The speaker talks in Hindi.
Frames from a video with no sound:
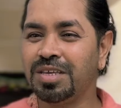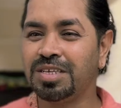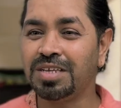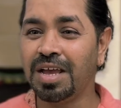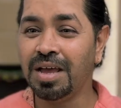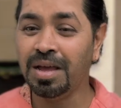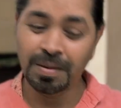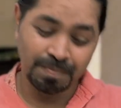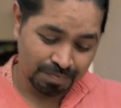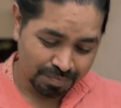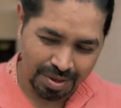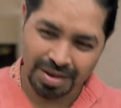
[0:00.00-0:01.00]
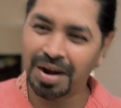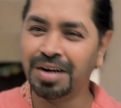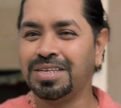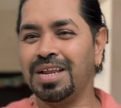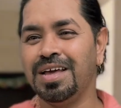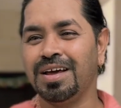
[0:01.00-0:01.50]
मैसेज आया मैं खट
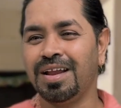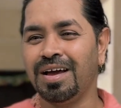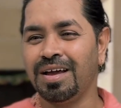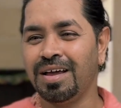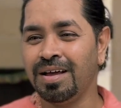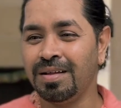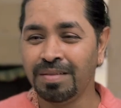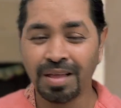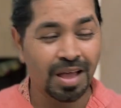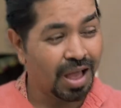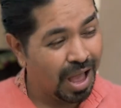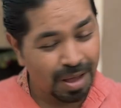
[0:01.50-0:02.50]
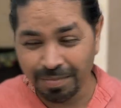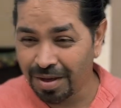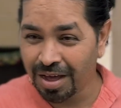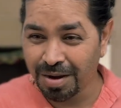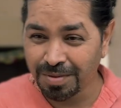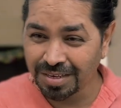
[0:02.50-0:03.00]
से लेकर आ गया आपके
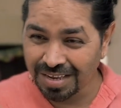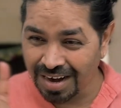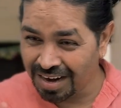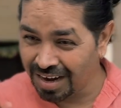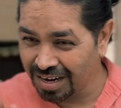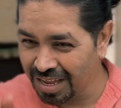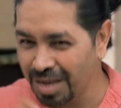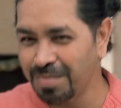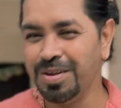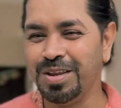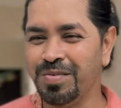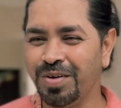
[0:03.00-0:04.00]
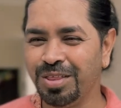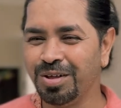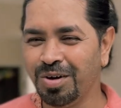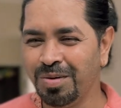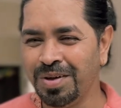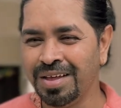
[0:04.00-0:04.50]
घर में सिलेंडर की कमी नहीं होने
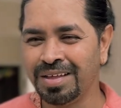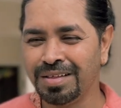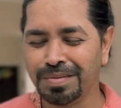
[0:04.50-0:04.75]
दूंगा मैं